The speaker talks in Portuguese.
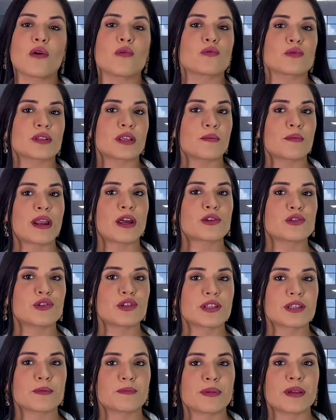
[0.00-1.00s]
O Sebrae
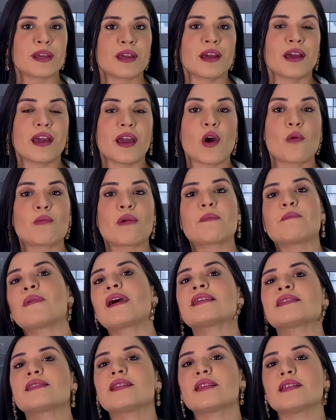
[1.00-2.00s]
XP é uma
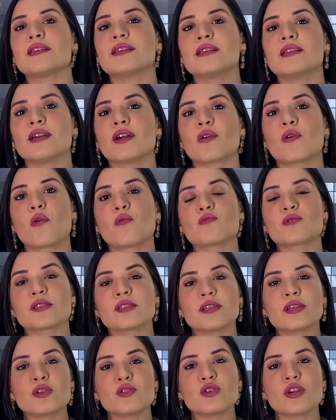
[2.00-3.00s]
parceria com o
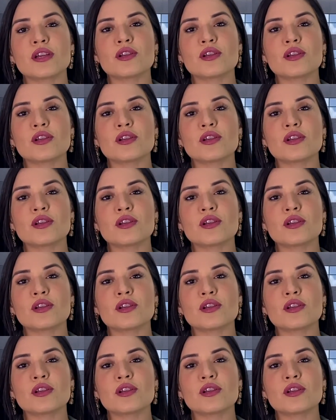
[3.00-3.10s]
CIDIA